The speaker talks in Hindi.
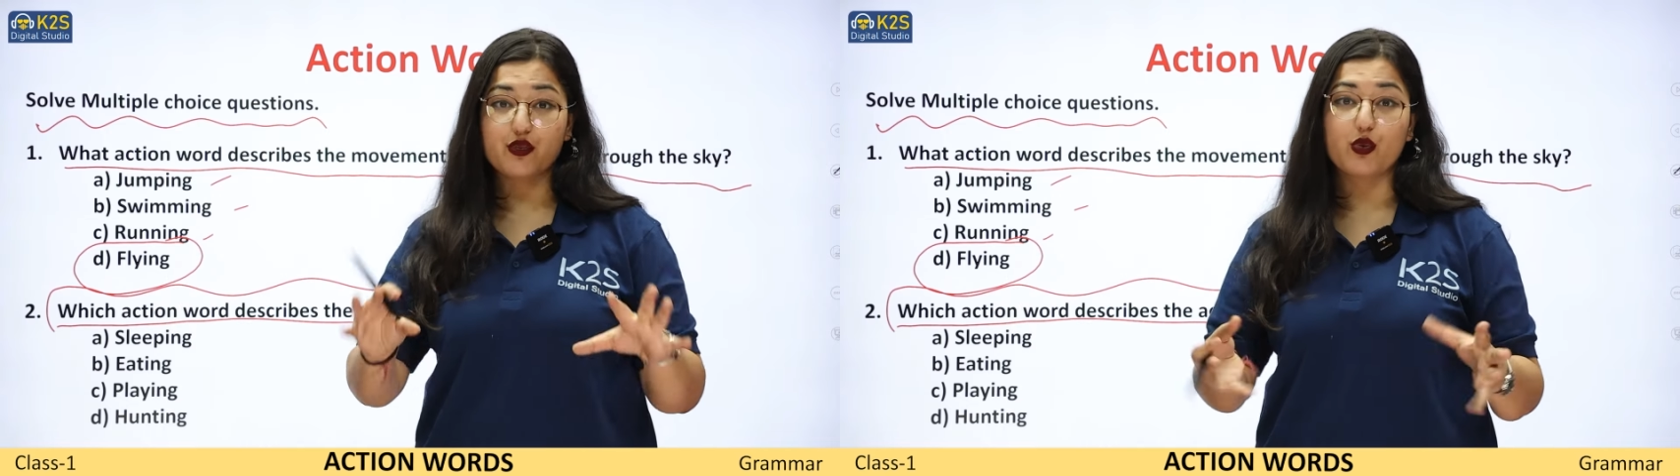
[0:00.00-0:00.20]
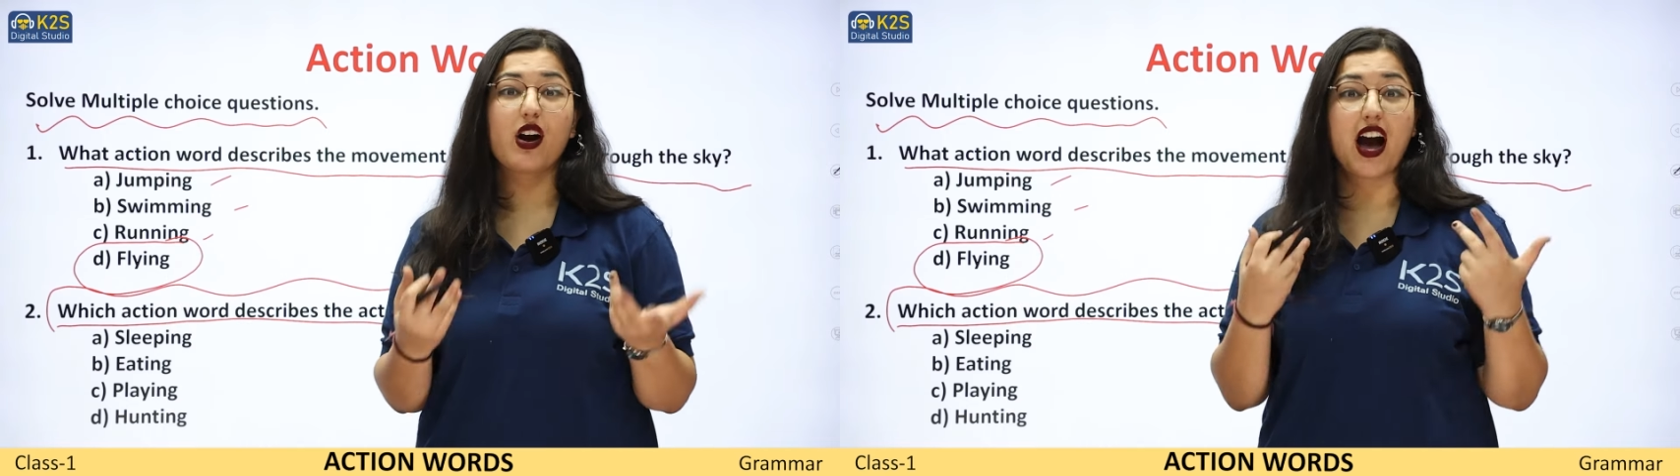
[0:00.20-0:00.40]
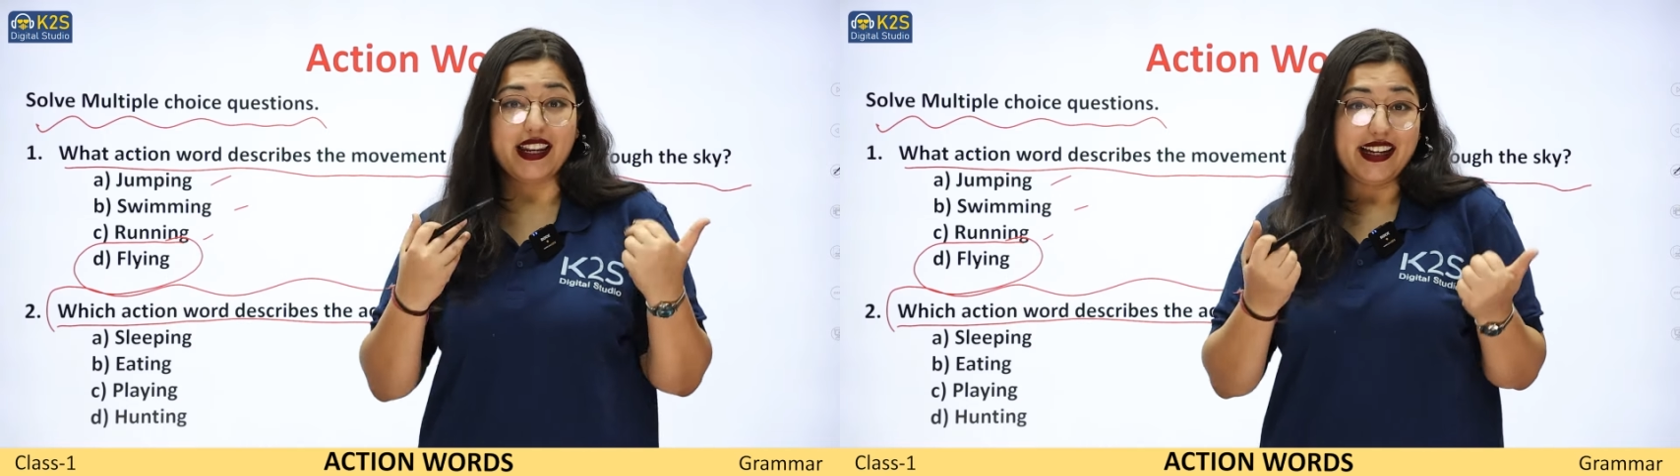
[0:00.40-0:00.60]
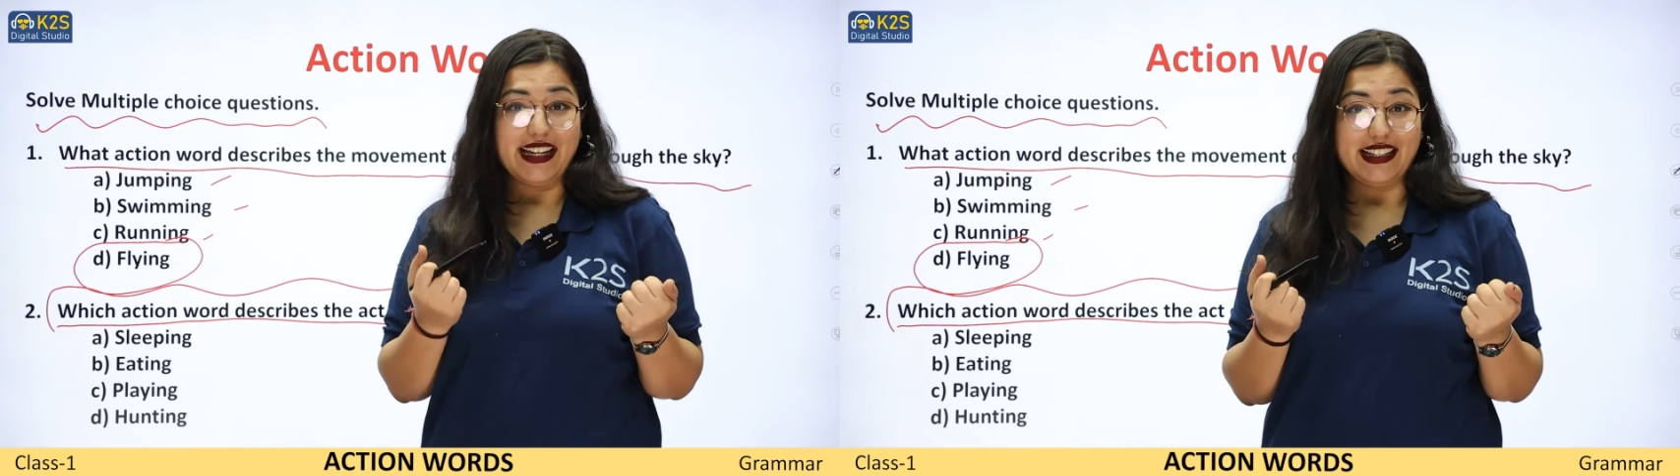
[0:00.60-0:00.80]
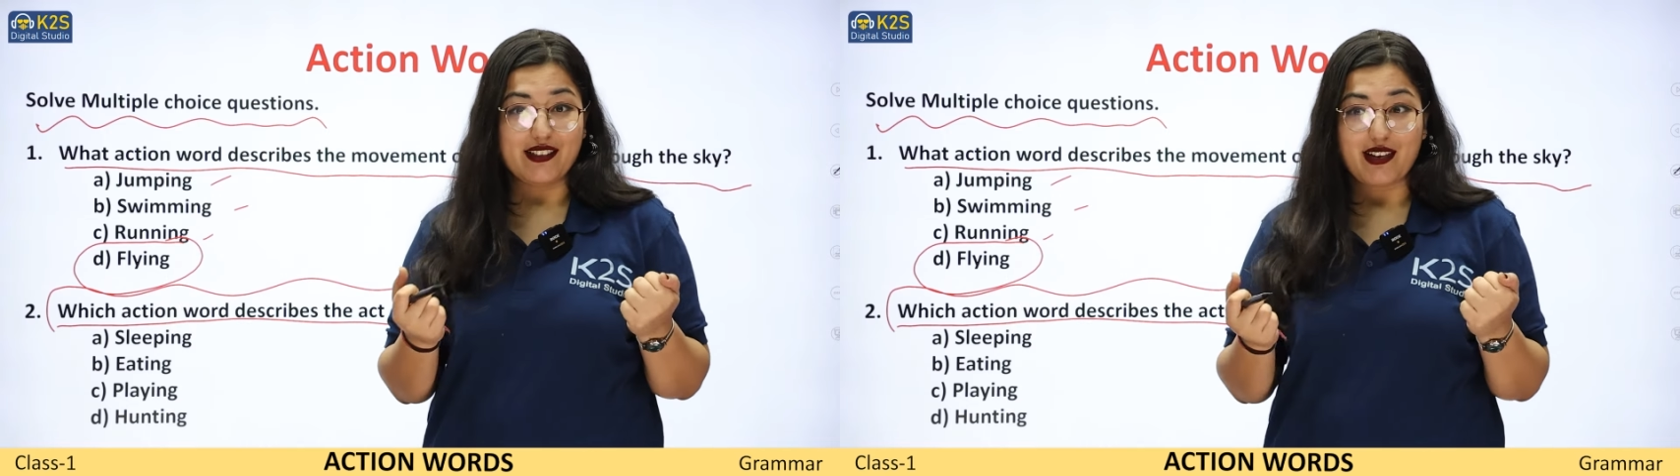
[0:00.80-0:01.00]
उसको खाने
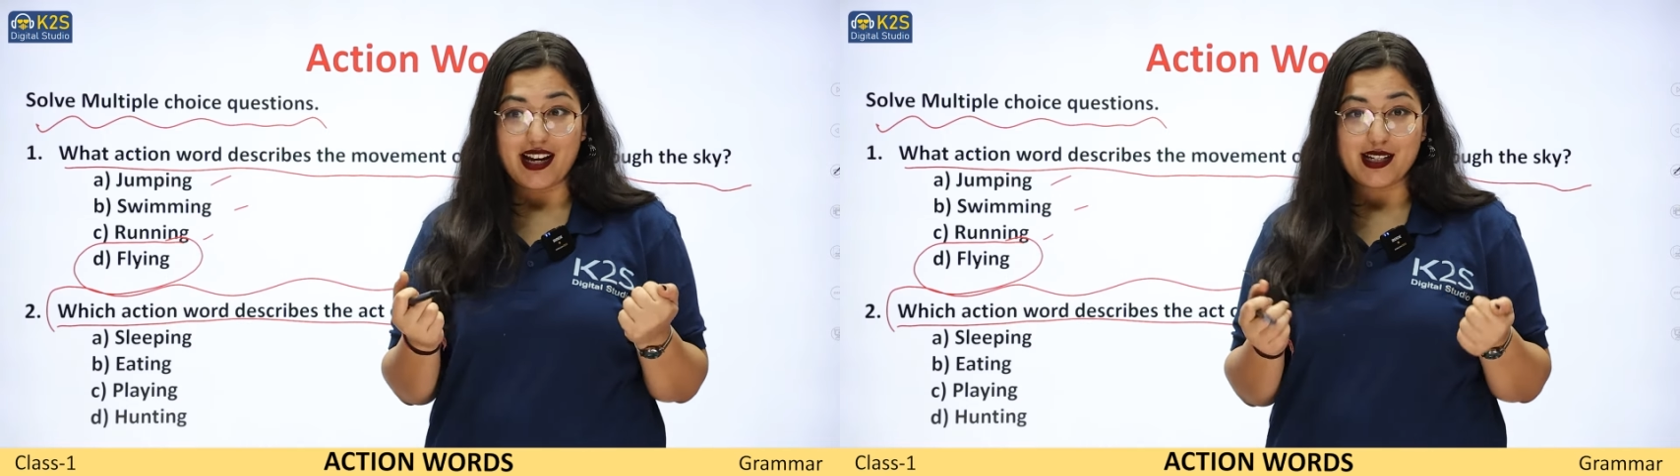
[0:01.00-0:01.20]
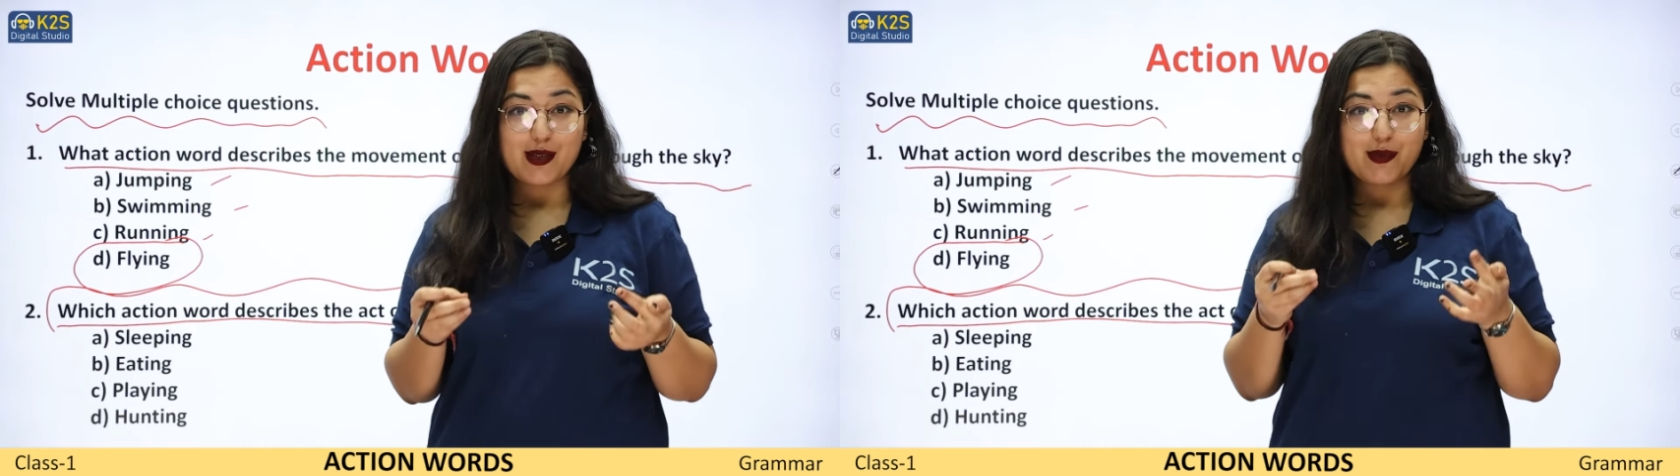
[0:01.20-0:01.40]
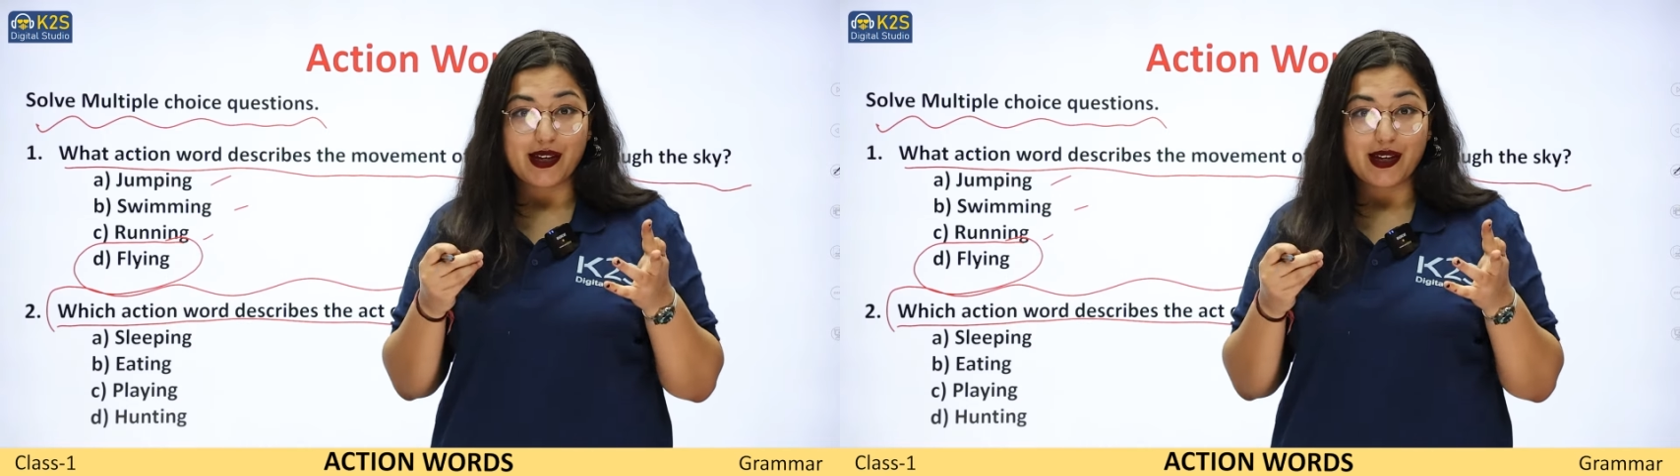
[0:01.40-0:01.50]
के लिए राइट